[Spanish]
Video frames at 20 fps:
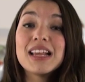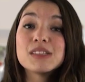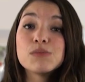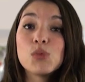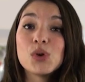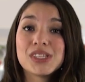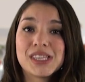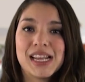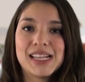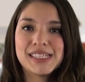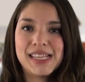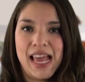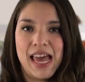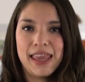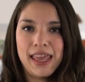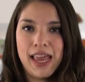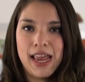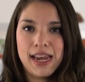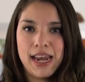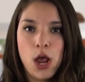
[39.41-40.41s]
las muestras de
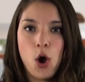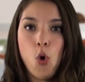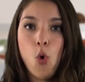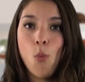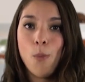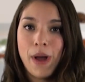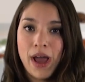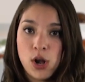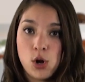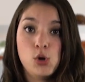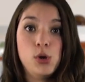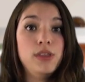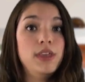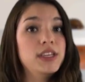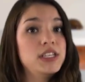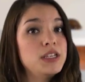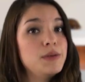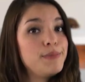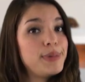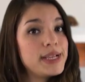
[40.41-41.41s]
ADN humano y
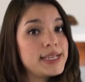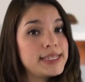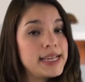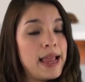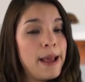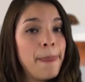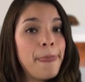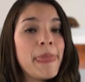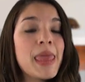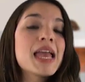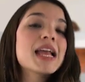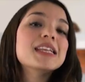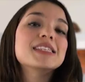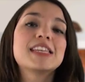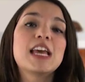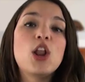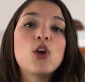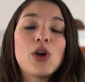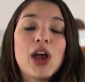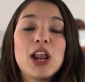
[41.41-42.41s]
de chimpancé,
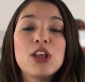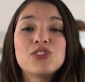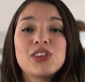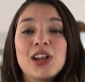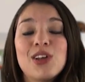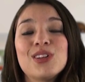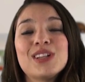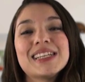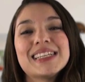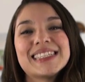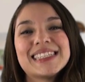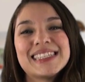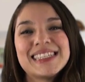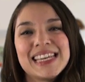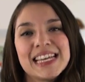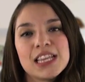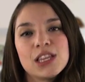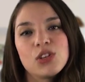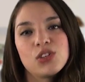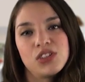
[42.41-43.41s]
se localizaron
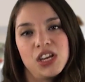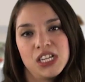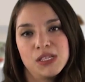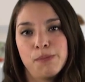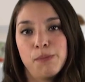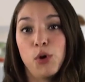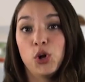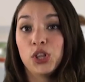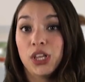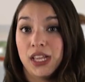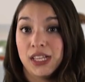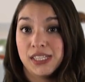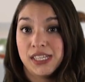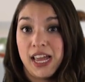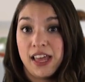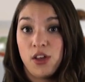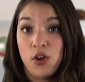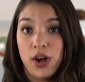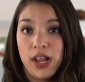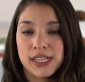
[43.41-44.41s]
106
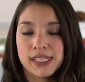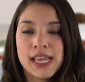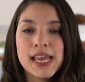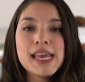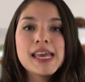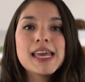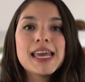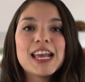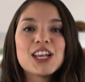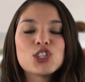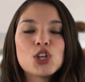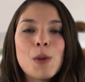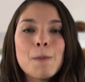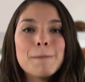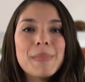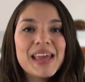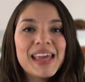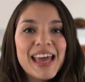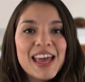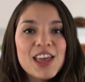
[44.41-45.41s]
potenciadores, que son
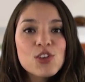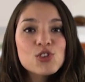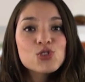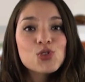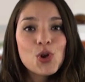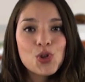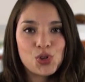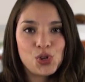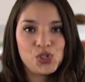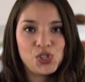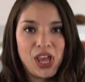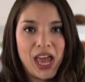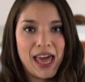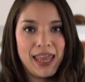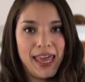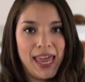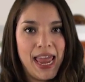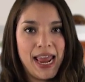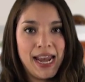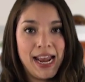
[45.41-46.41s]
pequeños trozos de
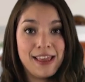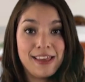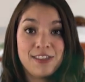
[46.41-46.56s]
ADN